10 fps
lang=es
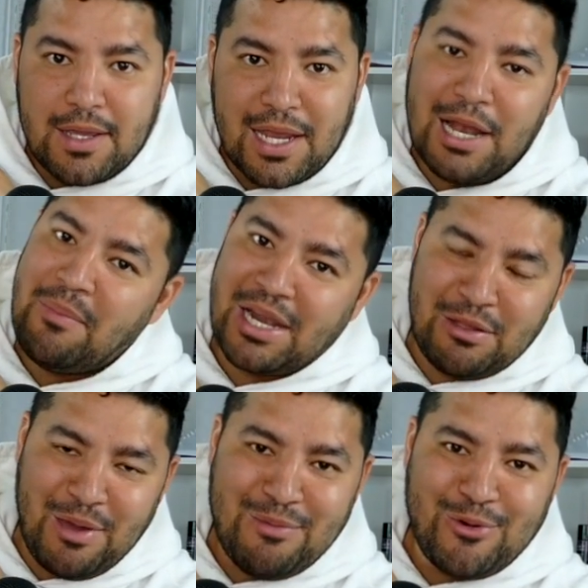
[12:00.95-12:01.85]
es la parte
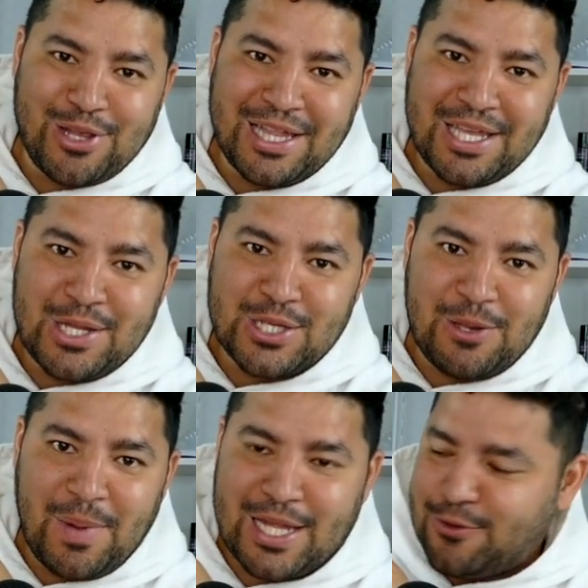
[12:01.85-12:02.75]
más importante de este
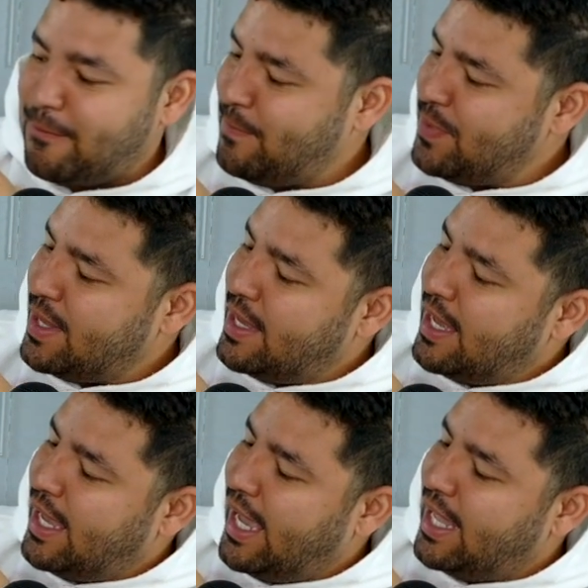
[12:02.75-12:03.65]
zapato.
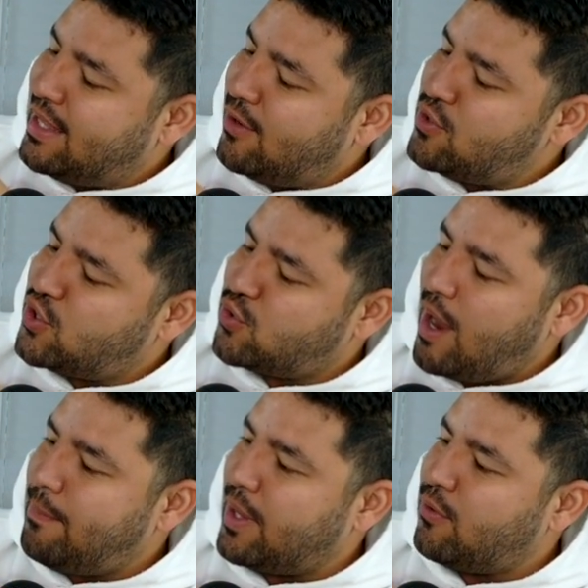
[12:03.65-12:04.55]
Estos
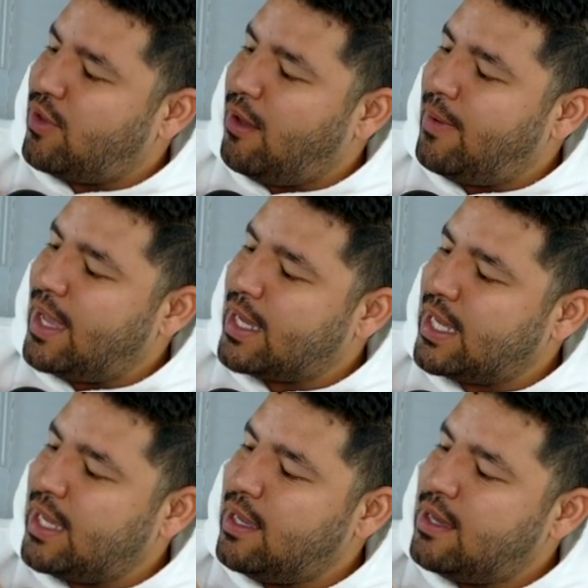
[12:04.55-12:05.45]
straps que ustedes ven
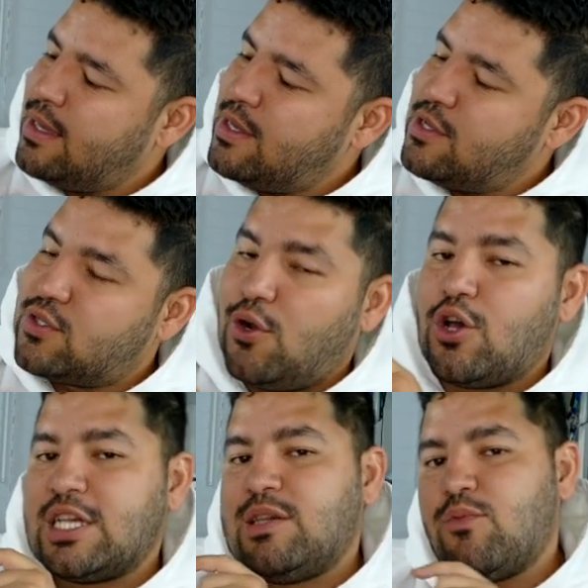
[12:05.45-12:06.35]
aquí son los
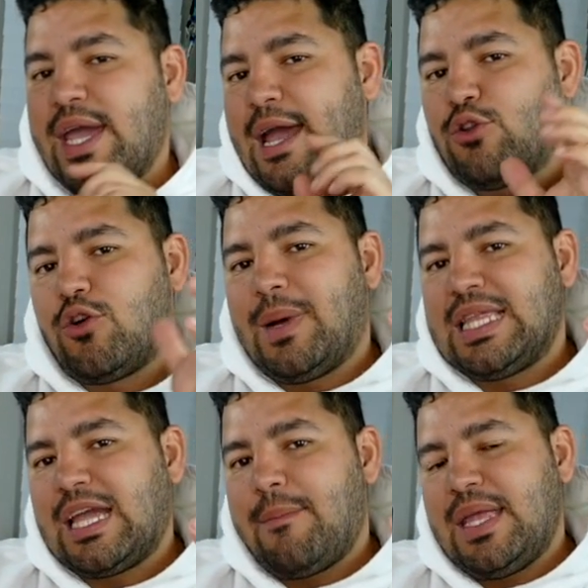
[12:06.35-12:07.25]
que se mueven
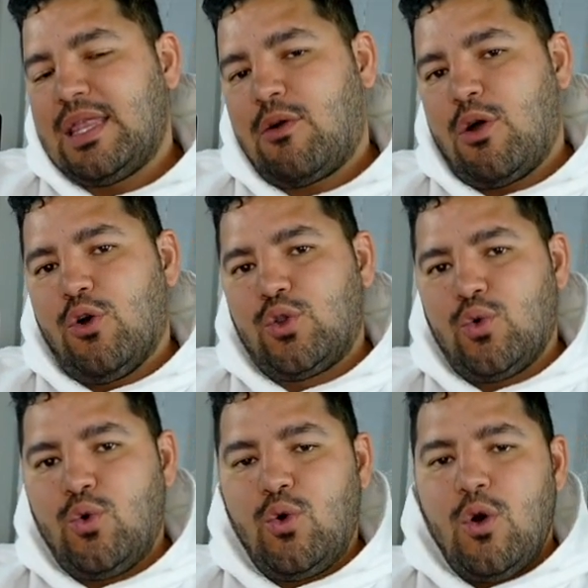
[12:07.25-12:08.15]
automáticamente cuando
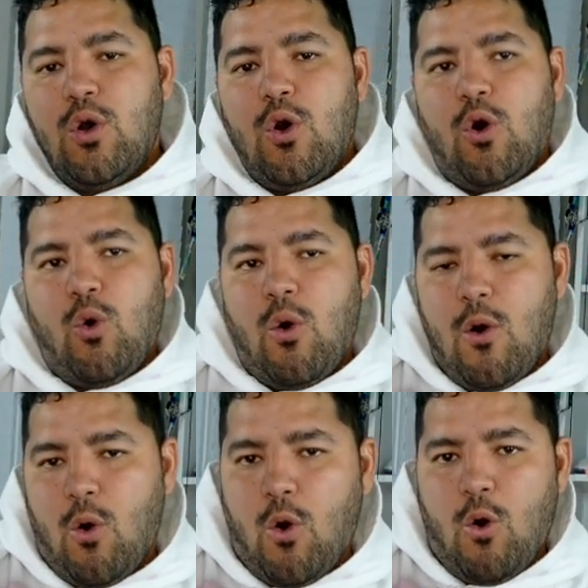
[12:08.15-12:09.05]
tú
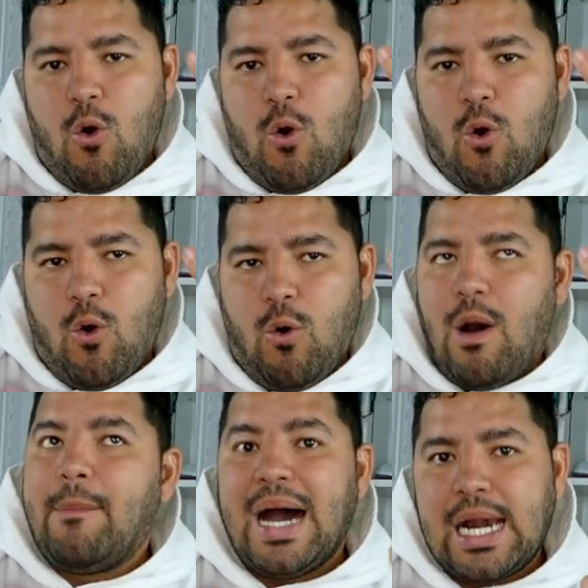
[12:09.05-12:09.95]
o, o,
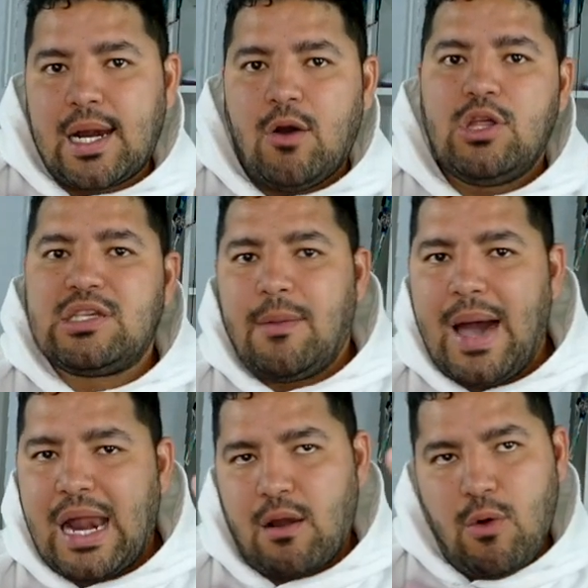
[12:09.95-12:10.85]
amarras o
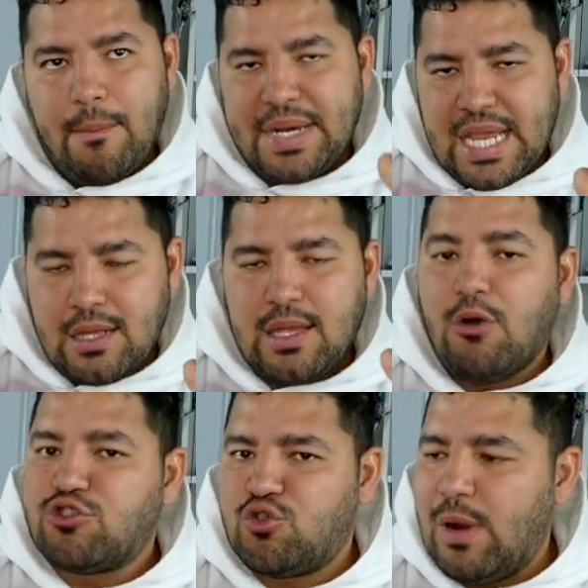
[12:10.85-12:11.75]
desamarras, o aprietas
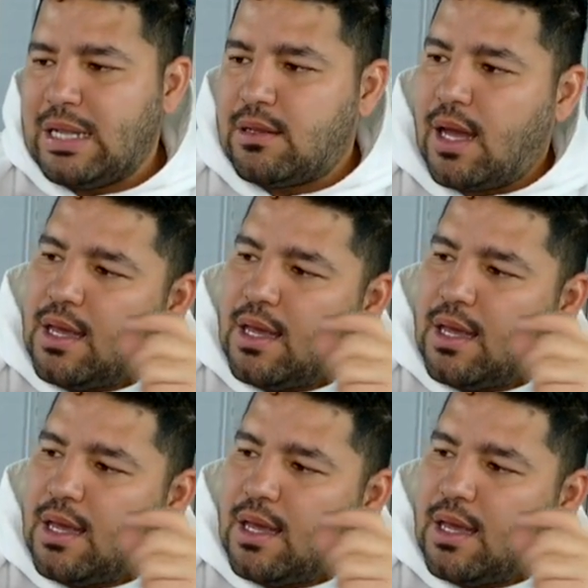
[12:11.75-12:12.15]
o sueltas.